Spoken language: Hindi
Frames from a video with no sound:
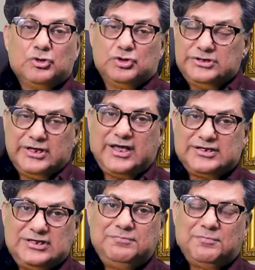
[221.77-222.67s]
तो ये एक
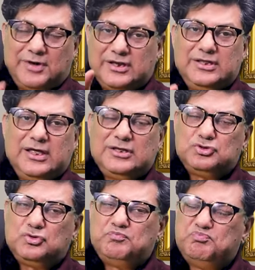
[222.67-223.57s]
ऐसी बीमारी है
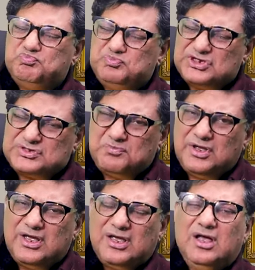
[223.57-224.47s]
जो
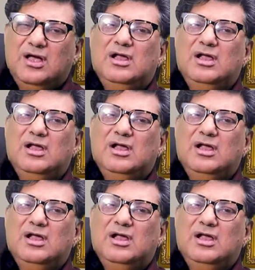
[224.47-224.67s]
जिसमें